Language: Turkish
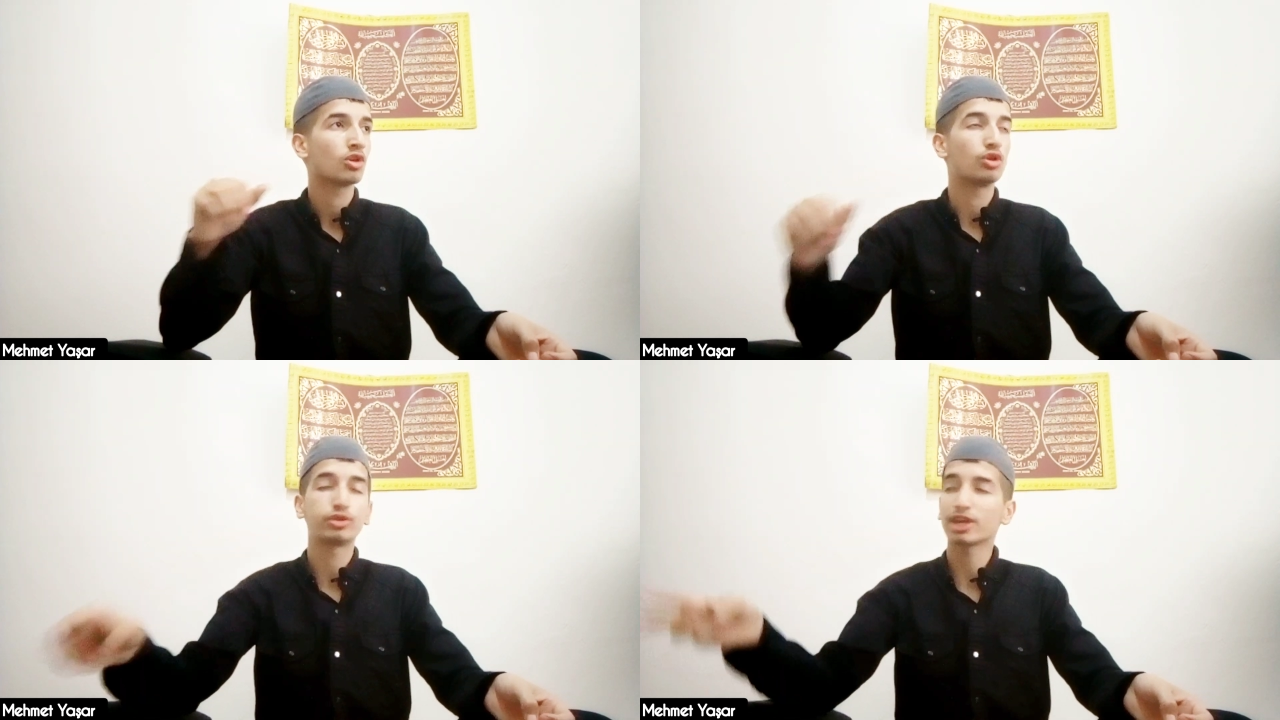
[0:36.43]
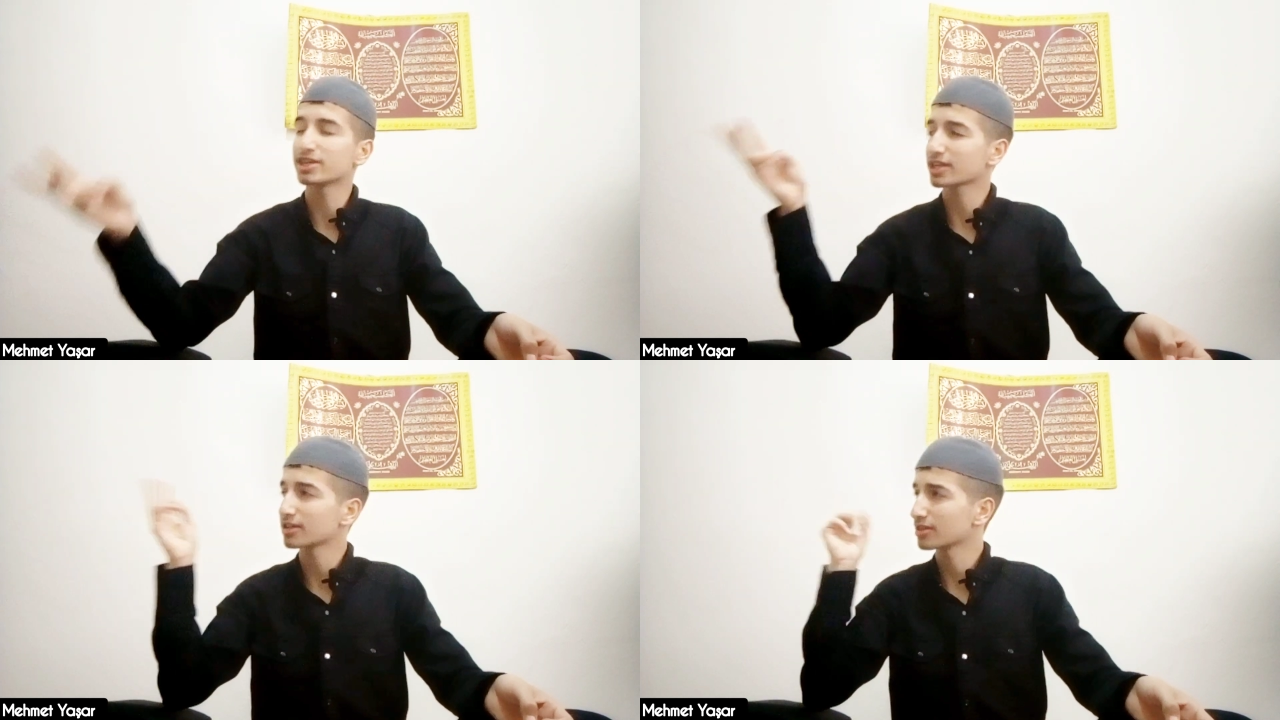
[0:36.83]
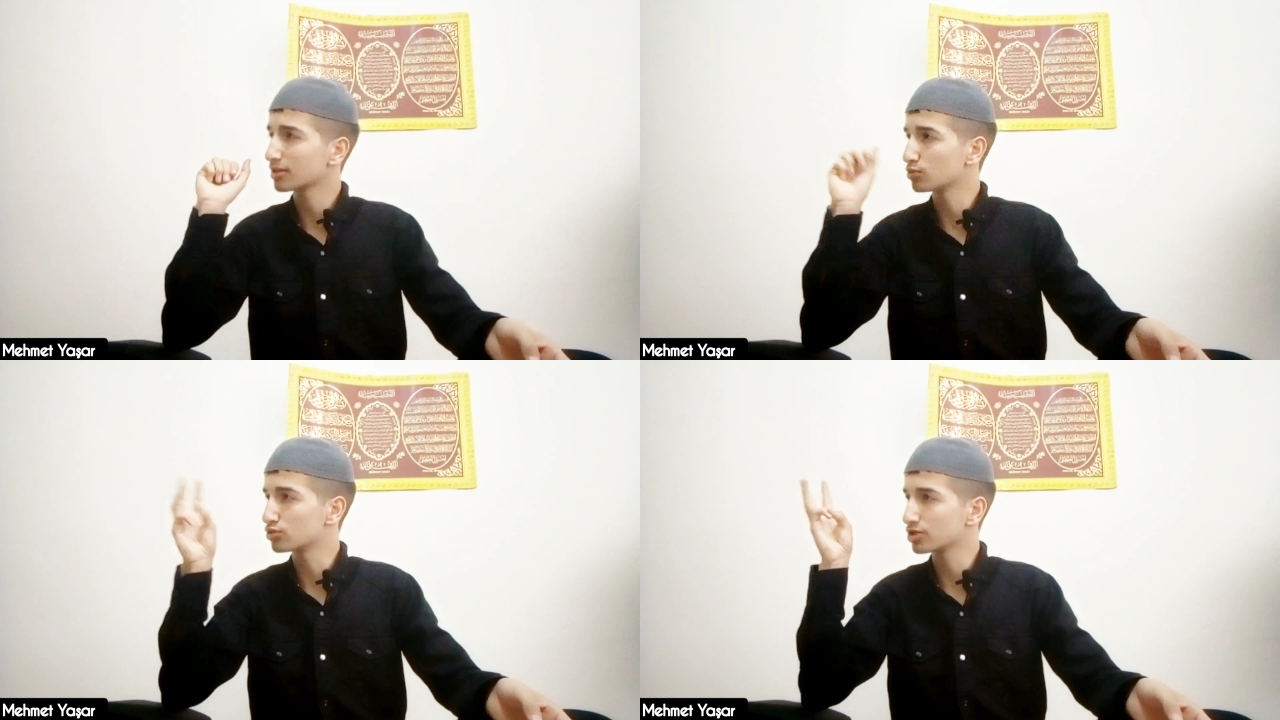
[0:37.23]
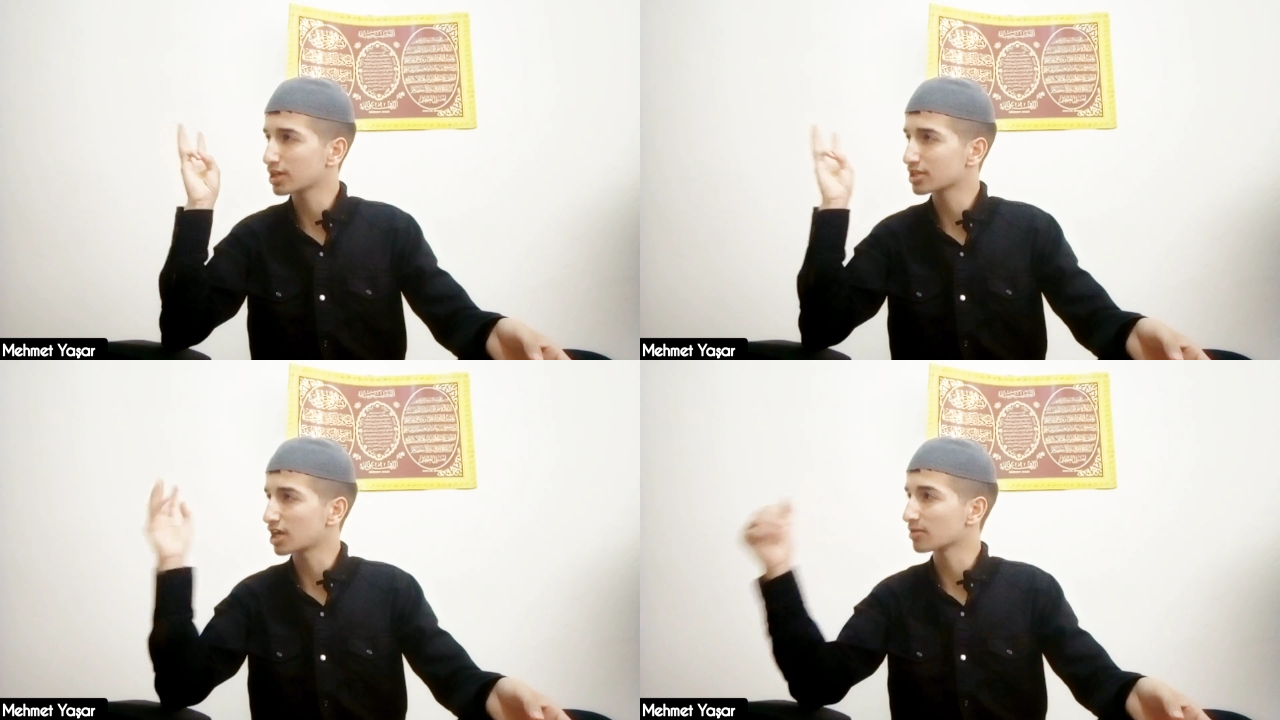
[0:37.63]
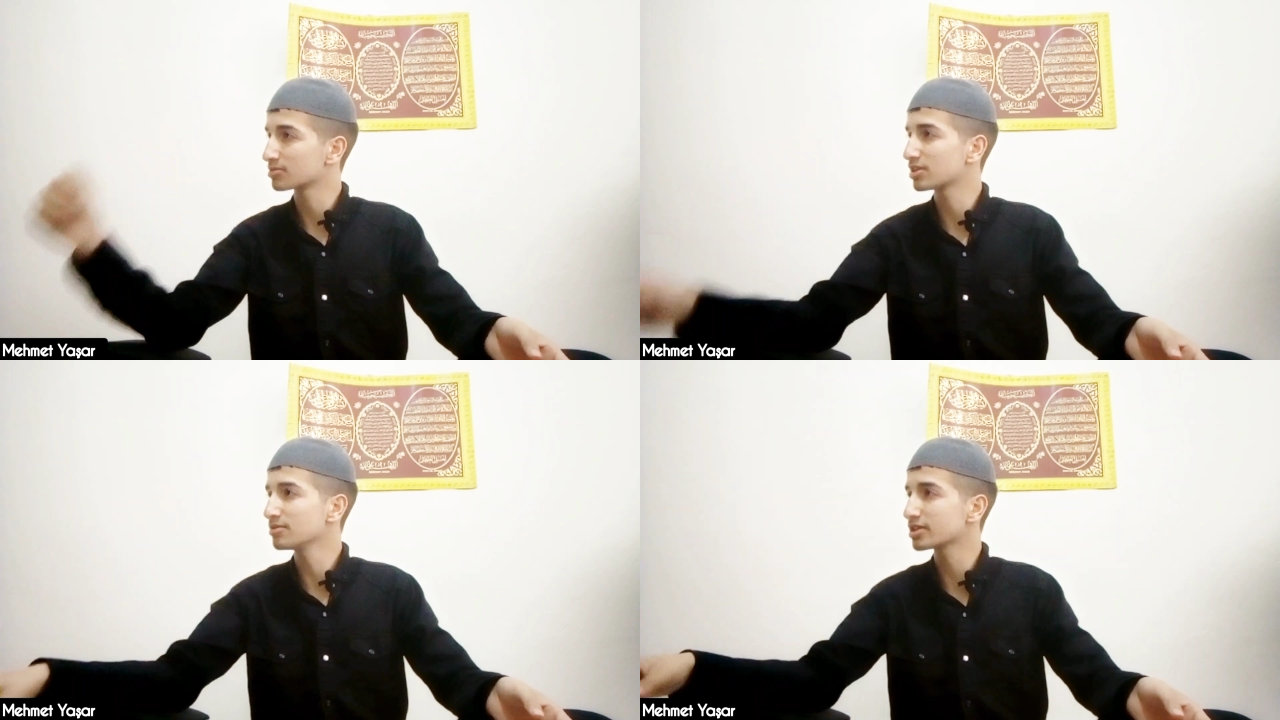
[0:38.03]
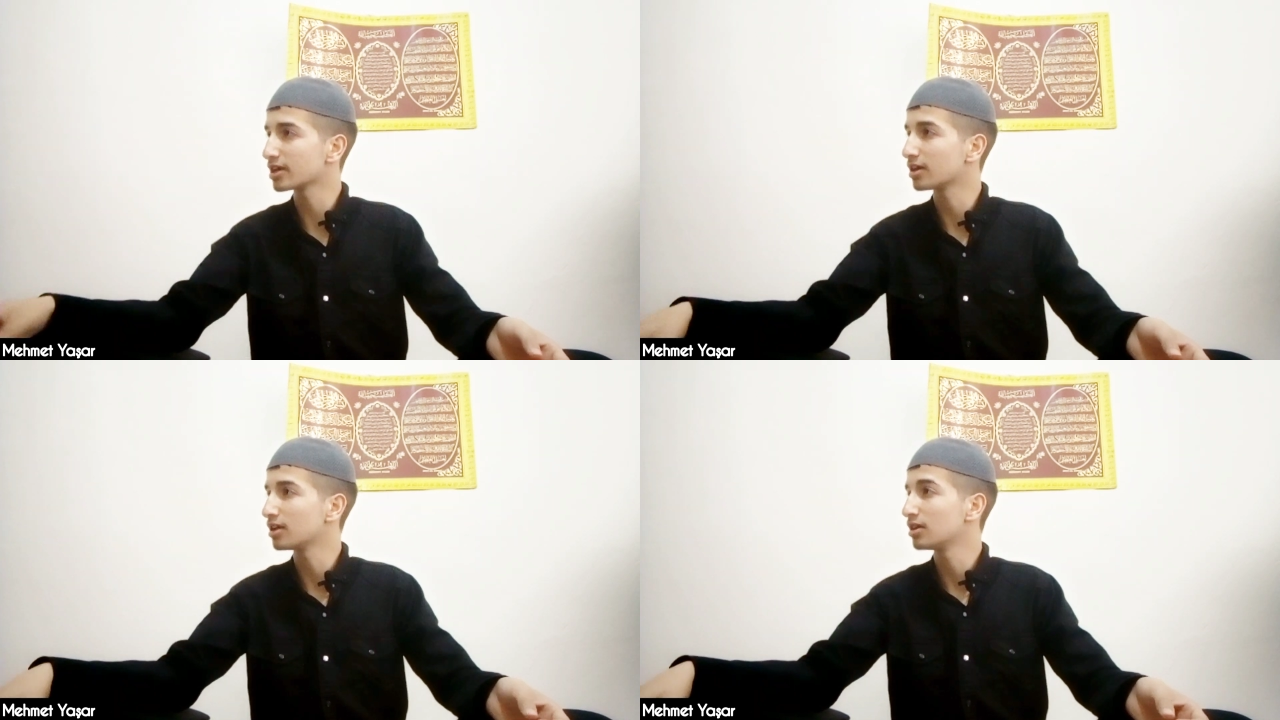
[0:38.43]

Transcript: Öteki üçüncü genç kalkmış demiş ki